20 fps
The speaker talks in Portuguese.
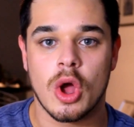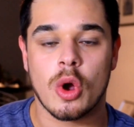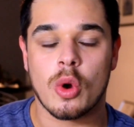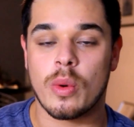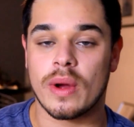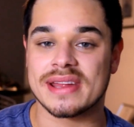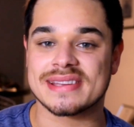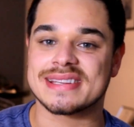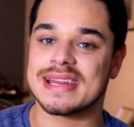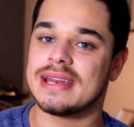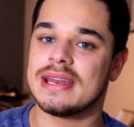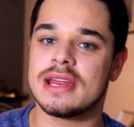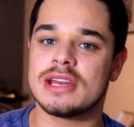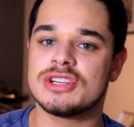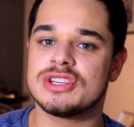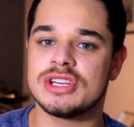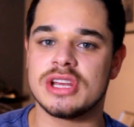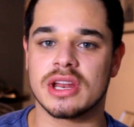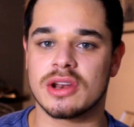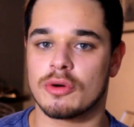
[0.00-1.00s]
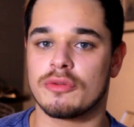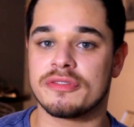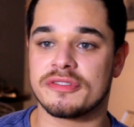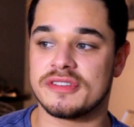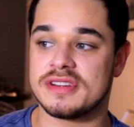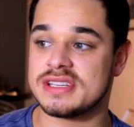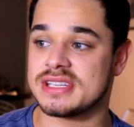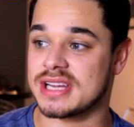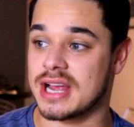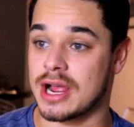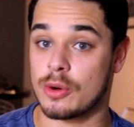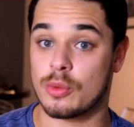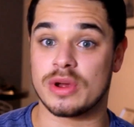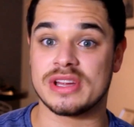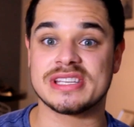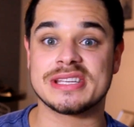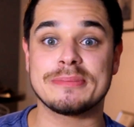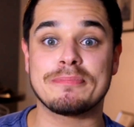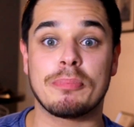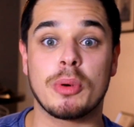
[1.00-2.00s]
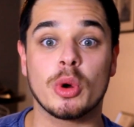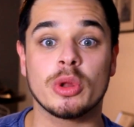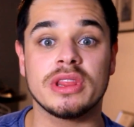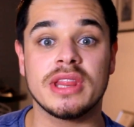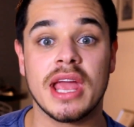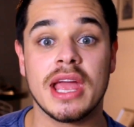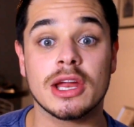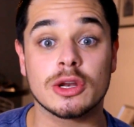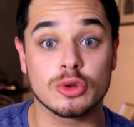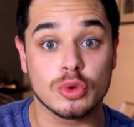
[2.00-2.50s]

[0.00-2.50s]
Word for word: com essa energia não física, com esse poder